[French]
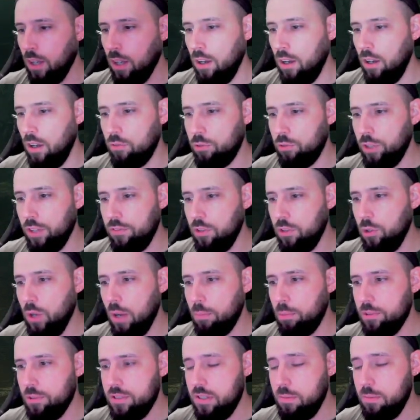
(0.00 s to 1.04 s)
Euh, vous avez eu
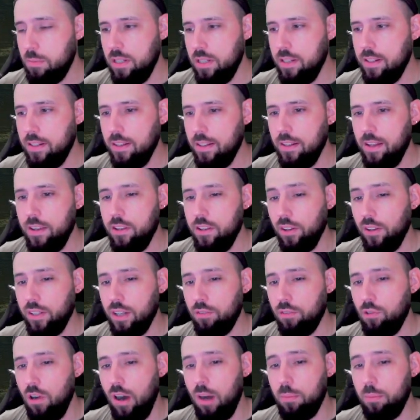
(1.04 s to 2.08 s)
la possibilité d'ailleurs
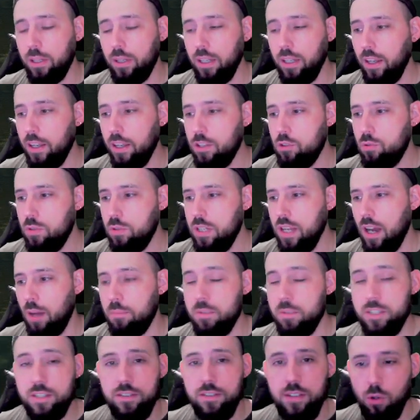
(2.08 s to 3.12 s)
d'avoir à prix réduit un
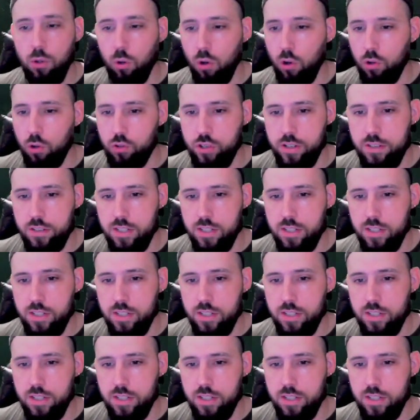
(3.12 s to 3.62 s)
petit dé orange